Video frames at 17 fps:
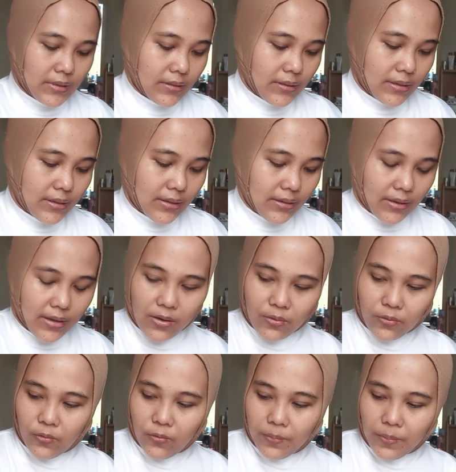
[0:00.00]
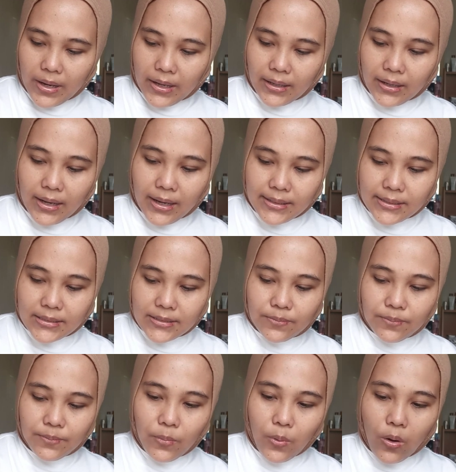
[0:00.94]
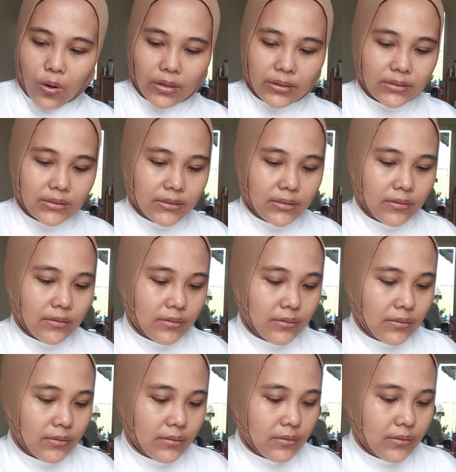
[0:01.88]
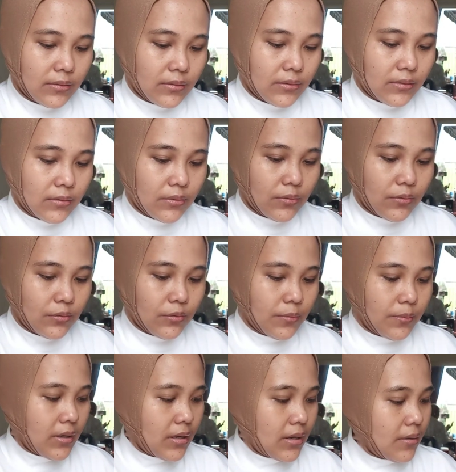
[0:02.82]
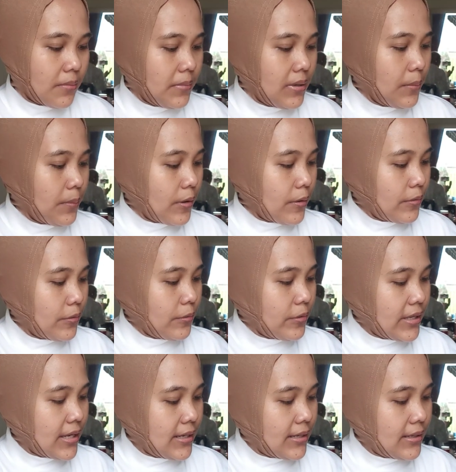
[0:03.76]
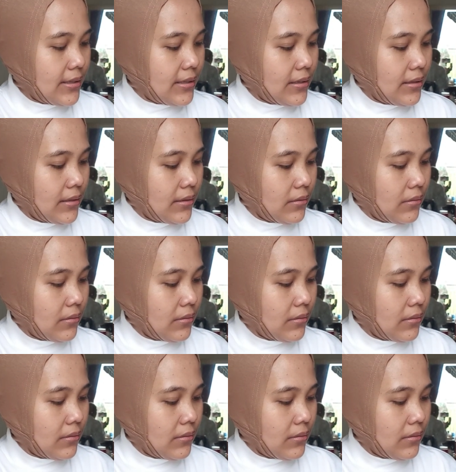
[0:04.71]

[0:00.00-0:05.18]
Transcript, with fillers: sekarang aku pakai spons untuk mengambil produknya ini